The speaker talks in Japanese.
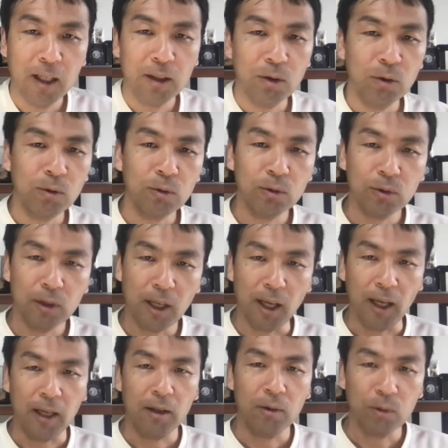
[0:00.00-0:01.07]
ということ
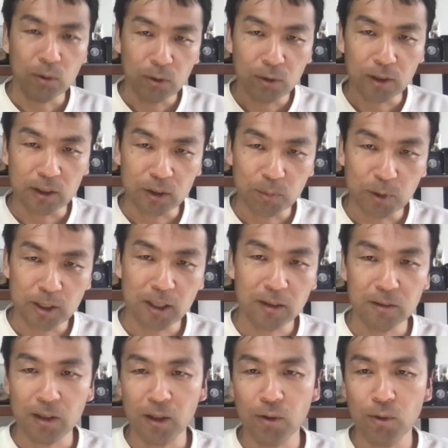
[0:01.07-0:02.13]
でこのような
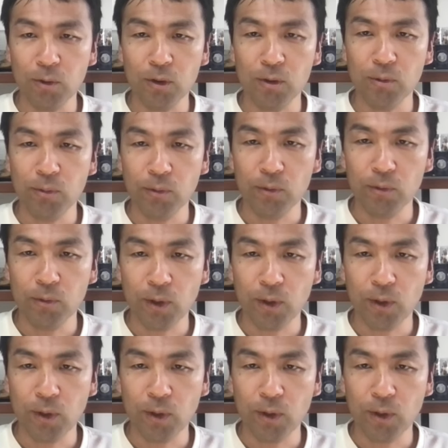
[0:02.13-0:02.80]
スペシャルなコイン